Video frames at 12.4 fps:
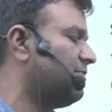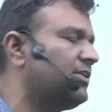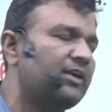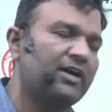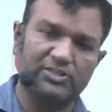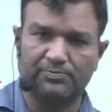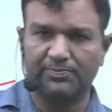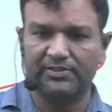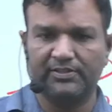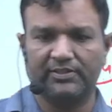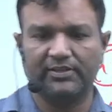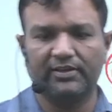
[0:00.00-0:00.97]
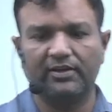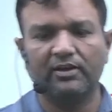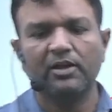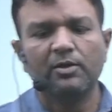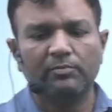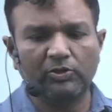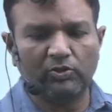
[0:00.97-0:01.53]
राष्ट्रपति देगा
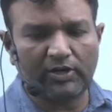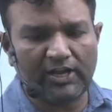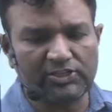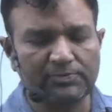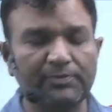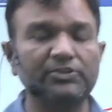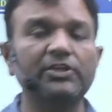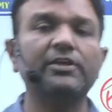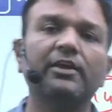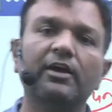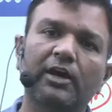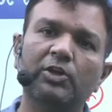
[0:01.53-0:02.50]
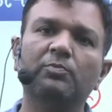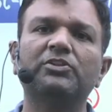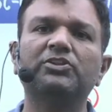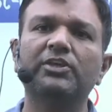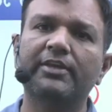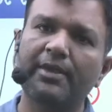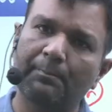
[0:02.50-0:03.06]
मतलब राष्ट्रपति की अनुमति
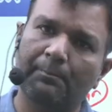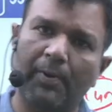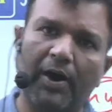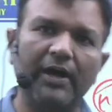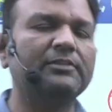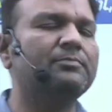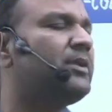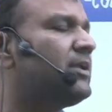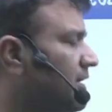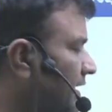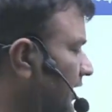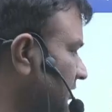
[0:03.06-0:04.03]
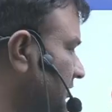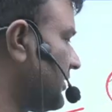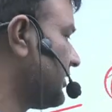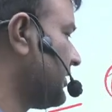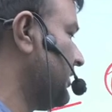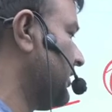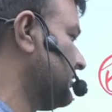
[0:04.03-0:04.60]
के बाद में ही ऐसा
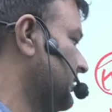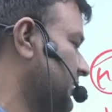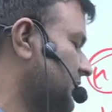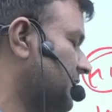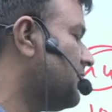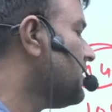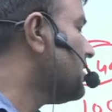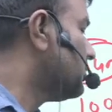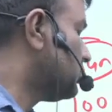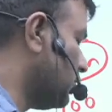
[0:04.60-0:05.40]
किया जाएगा तो